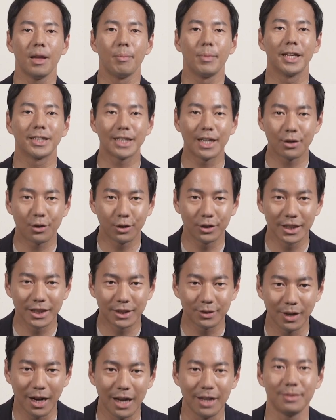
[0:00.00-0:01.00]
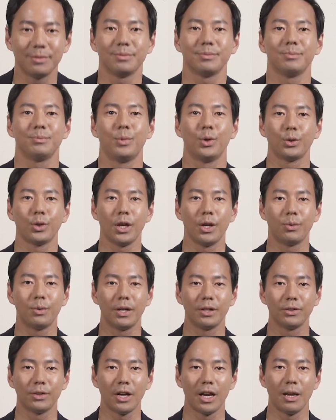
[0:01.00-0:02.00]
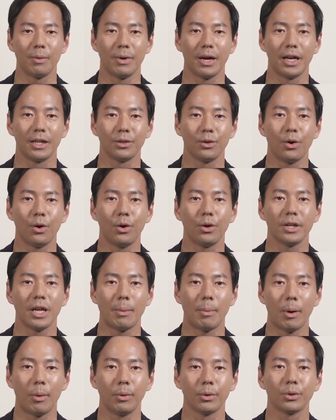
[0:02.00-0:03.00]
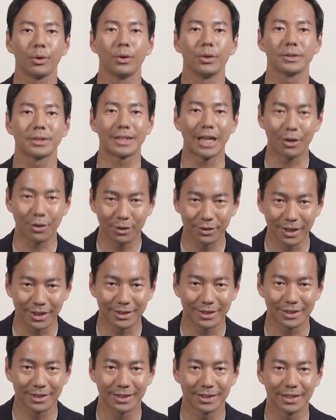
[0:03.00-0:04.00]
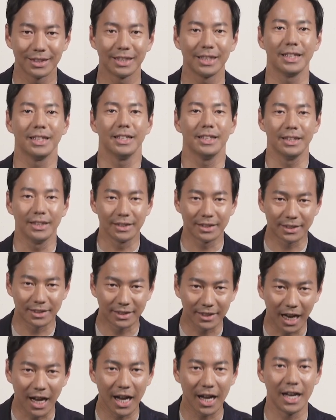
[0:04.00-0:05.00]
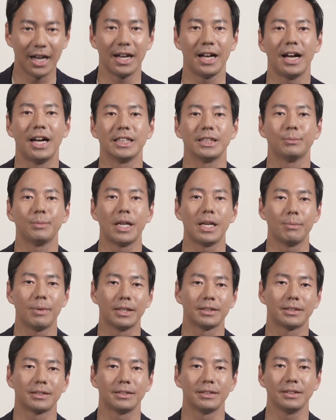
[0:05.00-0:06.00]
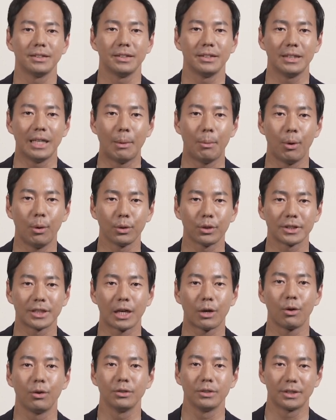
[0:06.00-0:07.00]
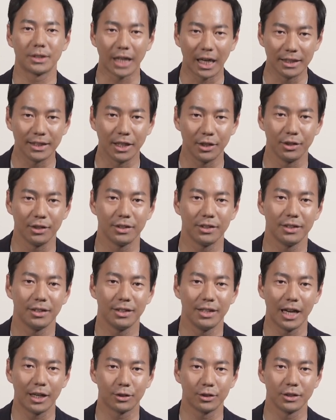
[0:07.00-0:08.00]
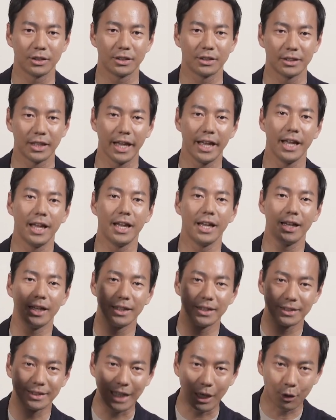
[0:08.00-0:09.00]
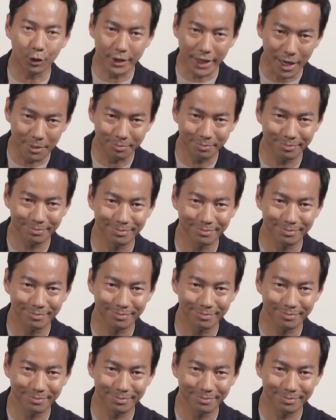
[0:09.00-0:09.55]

皆さんこんにちは元 F1 ドライバーの山本左近ですさあ始まります山本左近チャンネル略して左近ちゃん